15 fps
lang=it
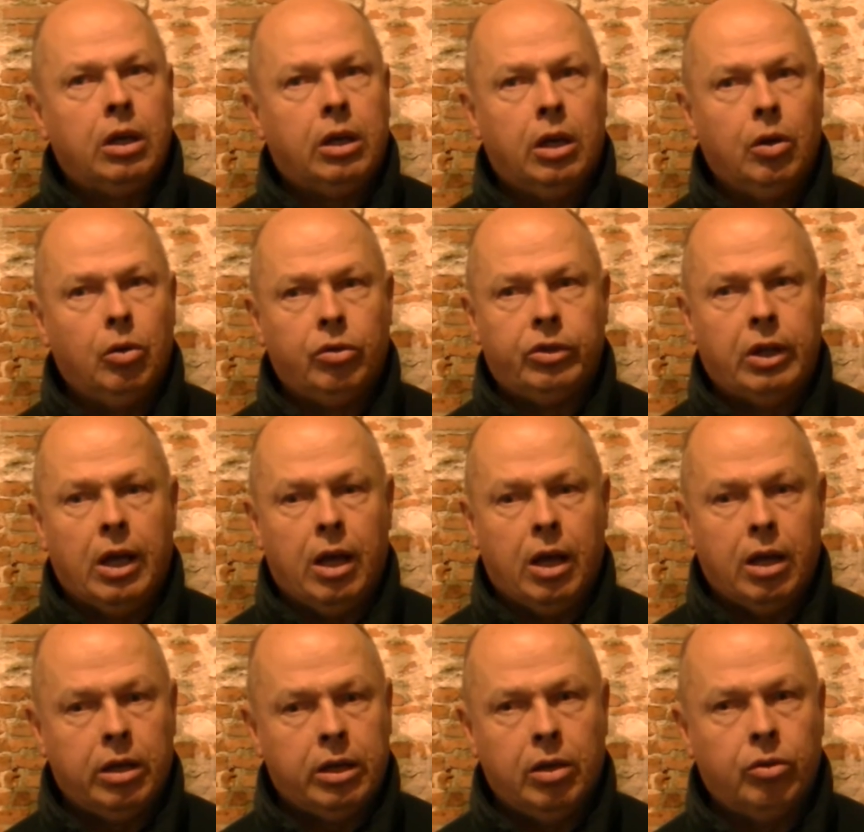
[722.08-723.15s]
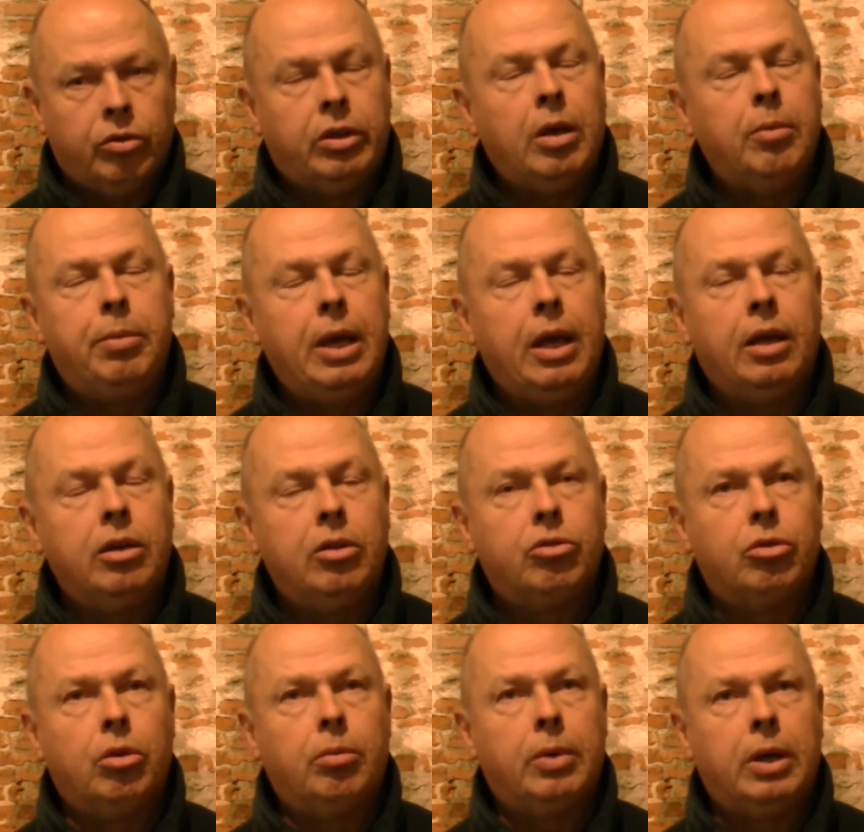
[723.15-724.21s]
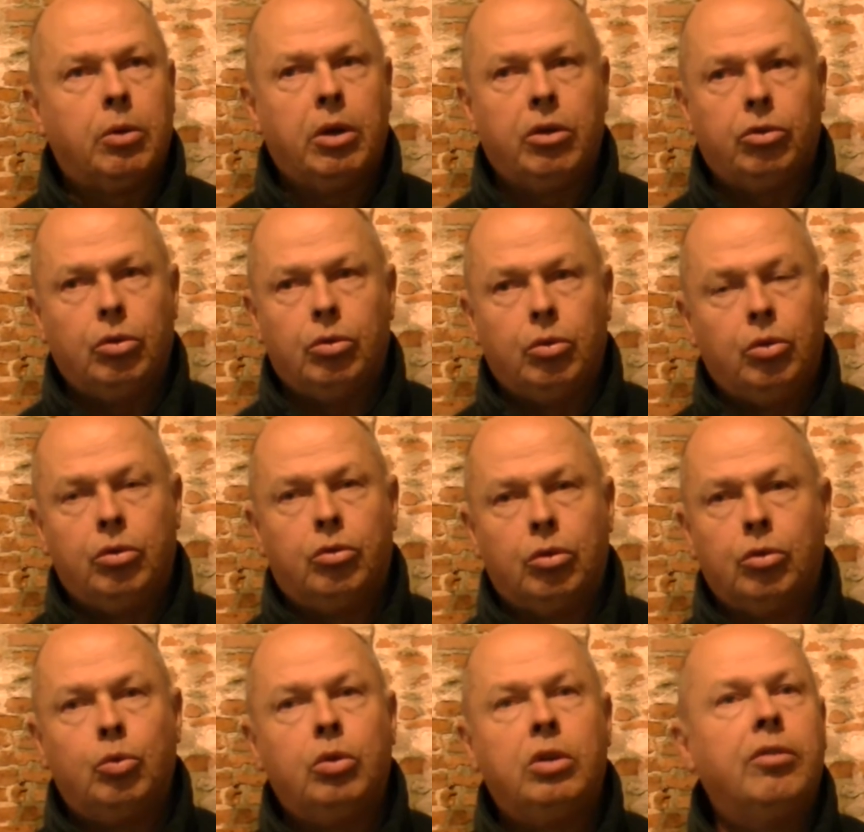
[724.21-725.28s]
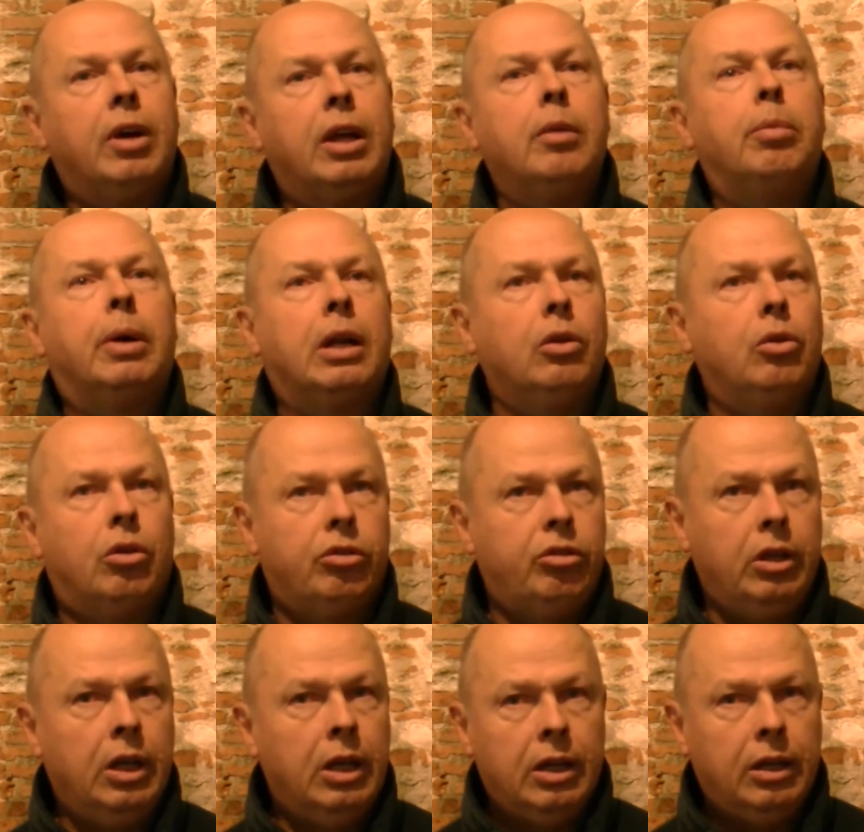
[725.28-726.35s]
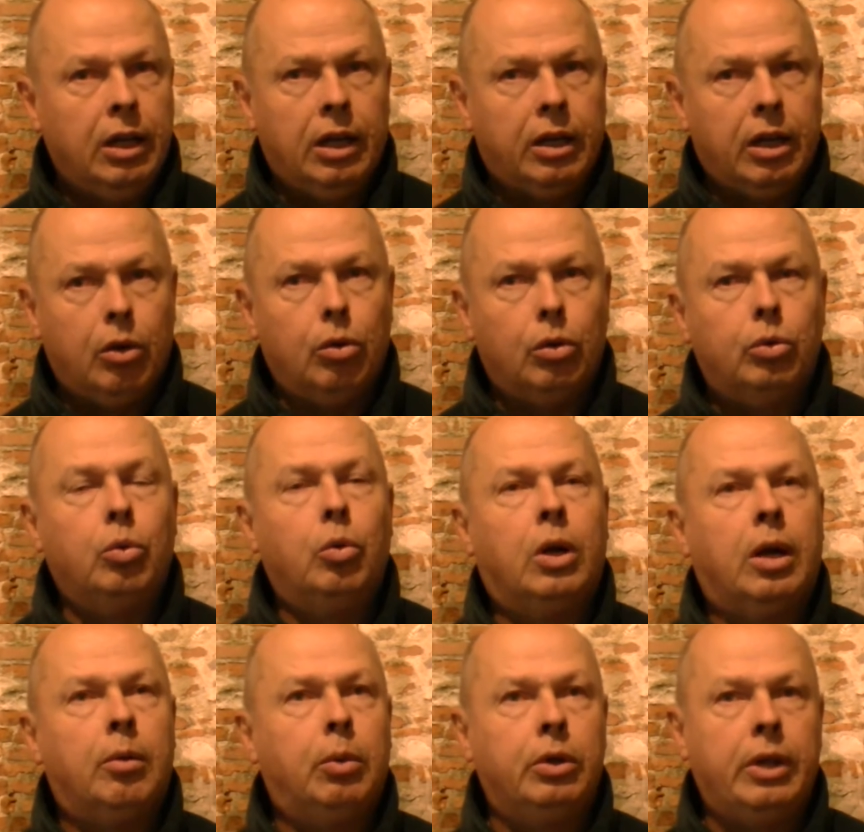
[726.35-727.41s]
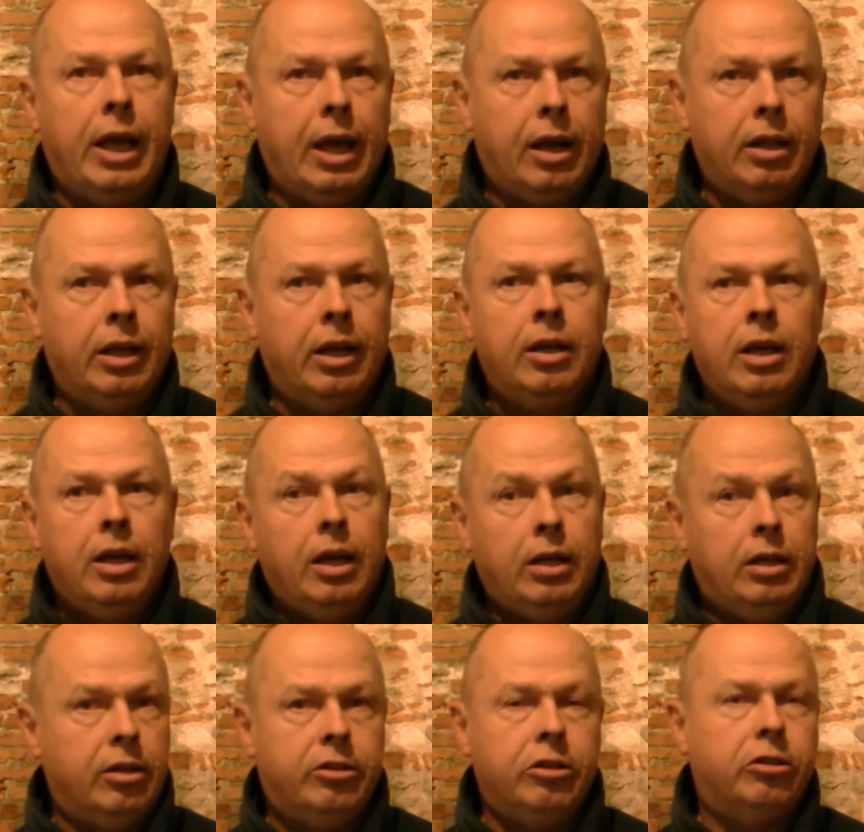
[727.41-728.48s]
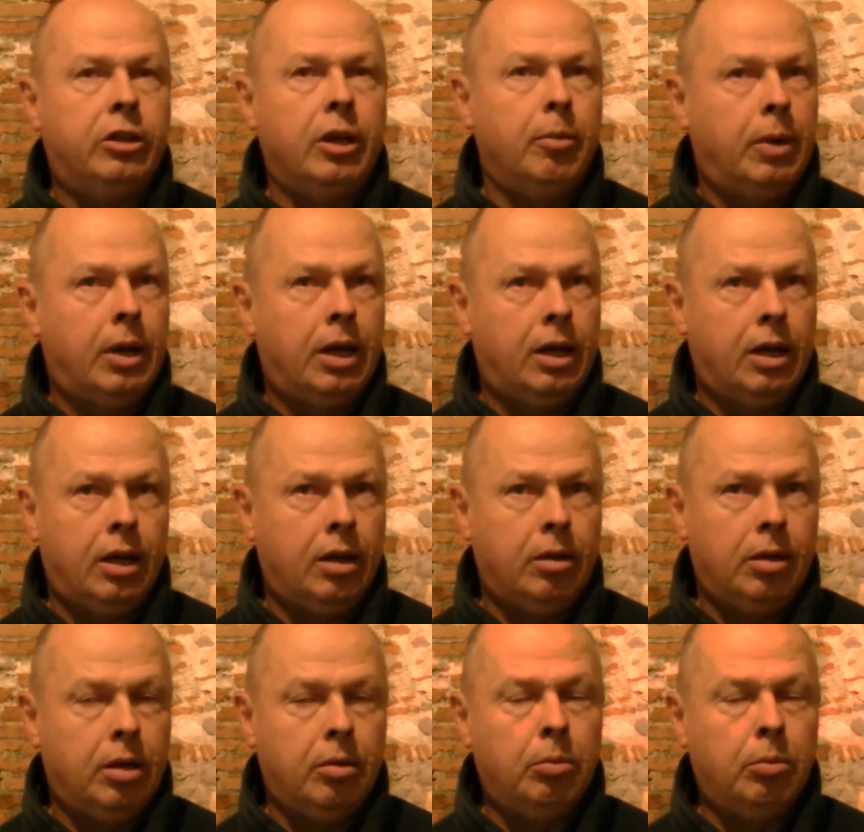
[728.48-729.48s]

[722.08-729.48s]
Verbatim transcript: che non, sta, che non sta, in piedi. Insomma. E questi sono tutti i vari paradossi dell'agricoltura moderna e del sistema